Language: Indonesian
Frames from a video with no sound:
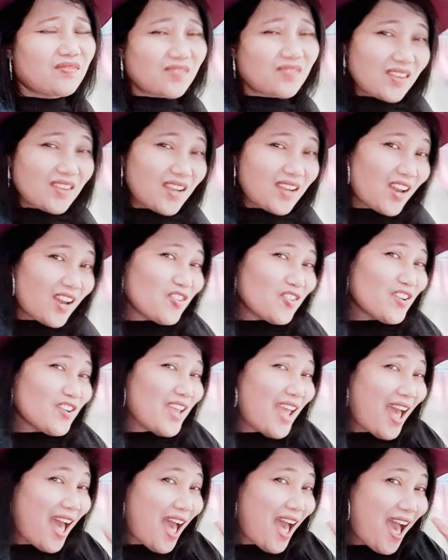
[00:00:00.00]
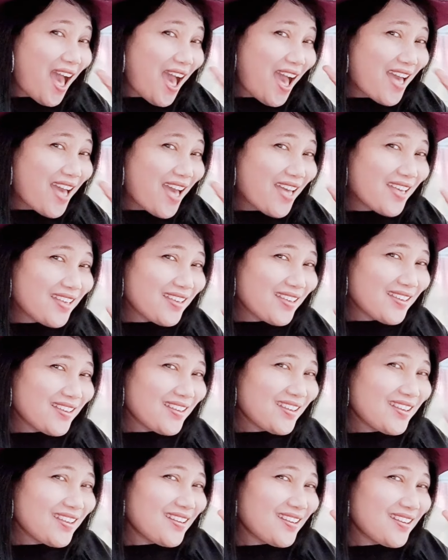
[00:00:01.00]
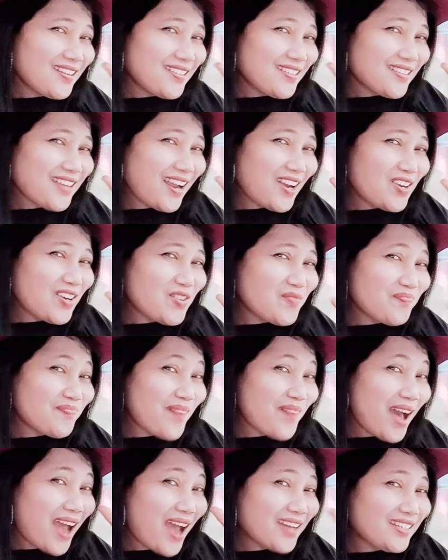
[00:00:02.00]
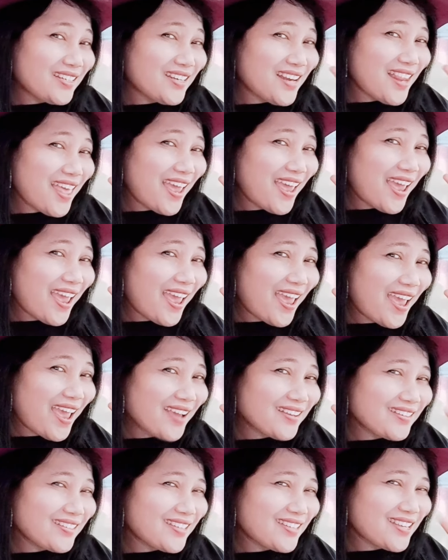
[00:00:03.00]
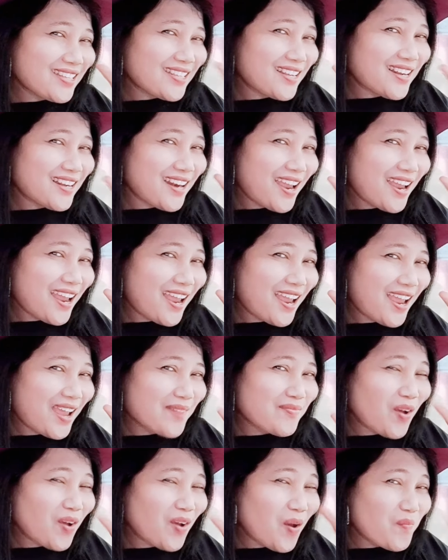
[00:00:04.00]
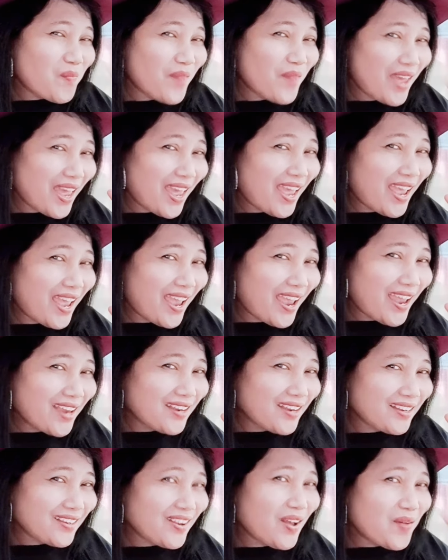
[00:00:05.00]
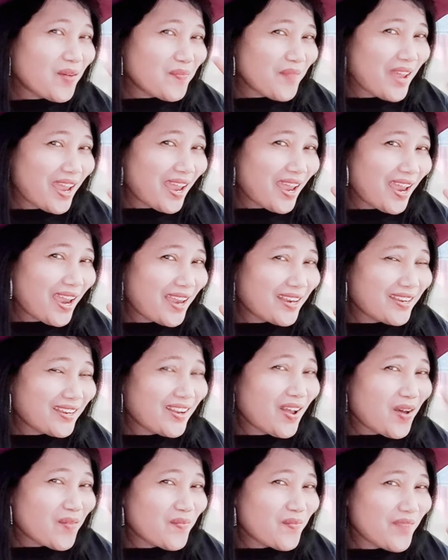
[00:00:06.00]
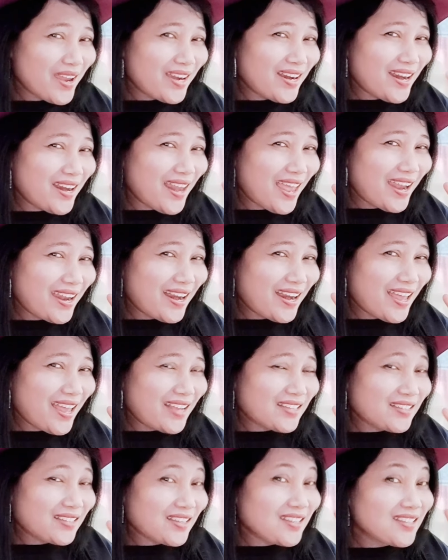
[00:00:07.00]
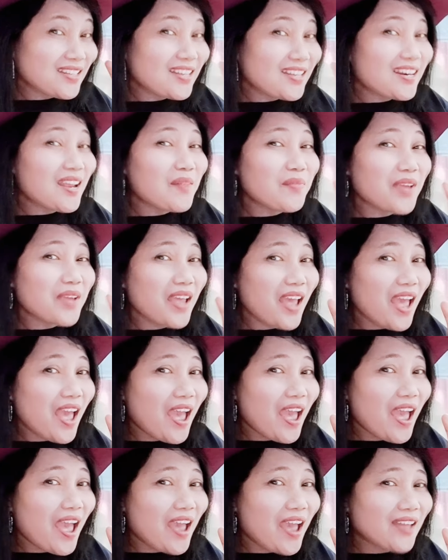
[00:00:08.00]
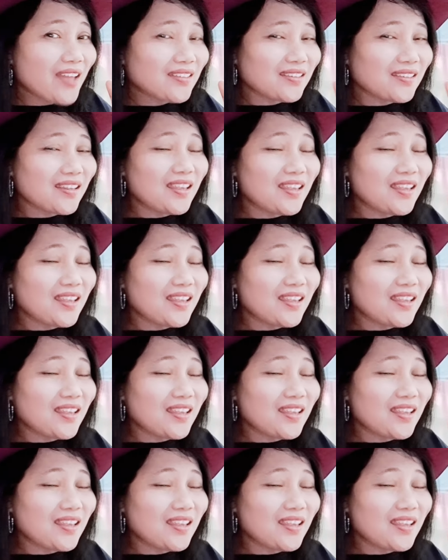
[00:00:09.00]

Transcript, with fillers: Ingat lo ya. Jangan lupa di like, subscribe, komen, komen, komen, like, like, subscribe guys.